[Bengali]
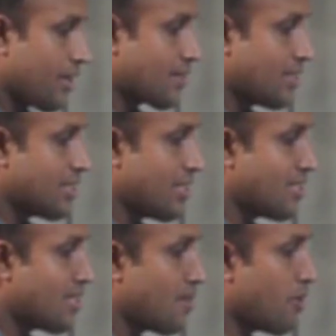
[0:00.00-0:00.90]
এক্সারসাইজ
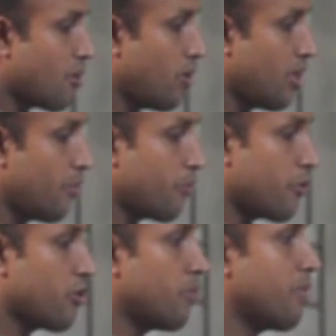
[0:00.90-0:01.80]
নাম্বার ওয়ান
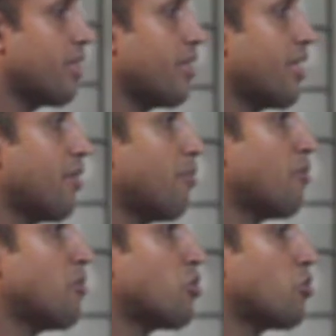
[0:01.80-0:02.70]
প্রথমে
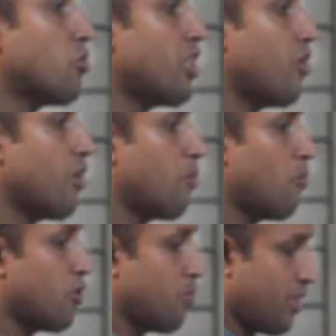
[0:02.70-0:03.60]
এইভাবে সোজা হয়ে
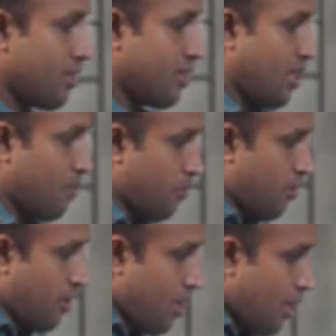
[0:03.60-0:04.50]
বসবেন তারপর
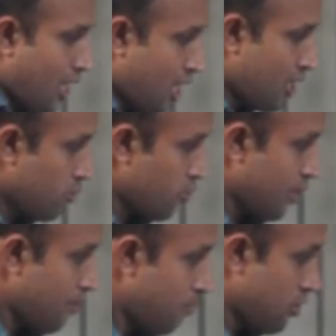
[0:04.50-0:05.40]
হাত দুটা
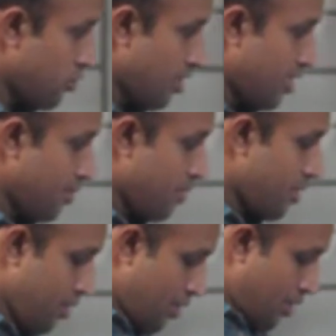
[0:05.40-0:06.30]
পিছনে নেবেন
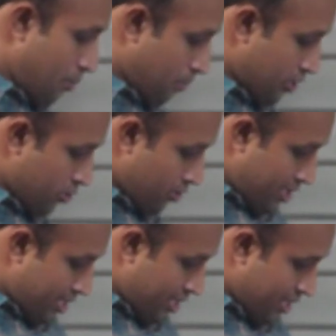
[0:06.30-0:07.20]
পিছনে
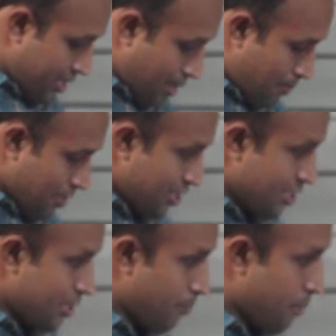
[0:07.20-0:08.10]
নিয়ে আমাদের
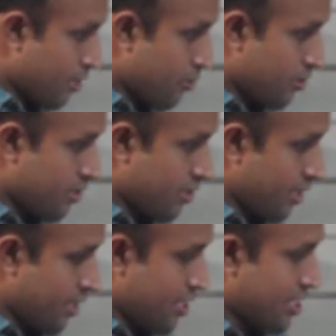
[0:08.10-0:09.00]
যে প্যাট রয়েছে
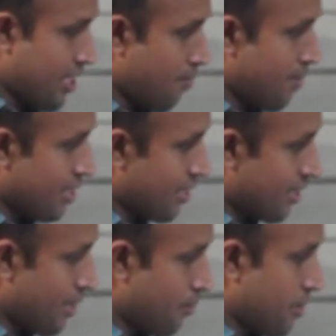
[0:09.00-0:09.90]
এটি সামনের
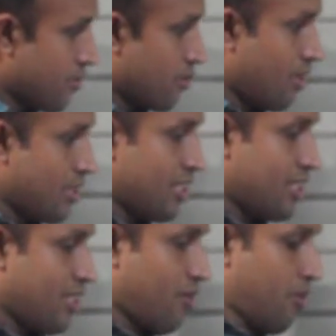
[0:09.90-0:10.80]
দিকে প্রেস করার
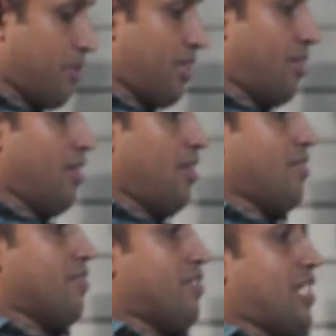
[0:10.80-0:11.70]
চেষ্টা করবেন
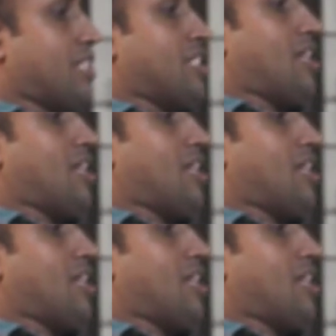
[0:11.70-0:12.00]
জাস্ট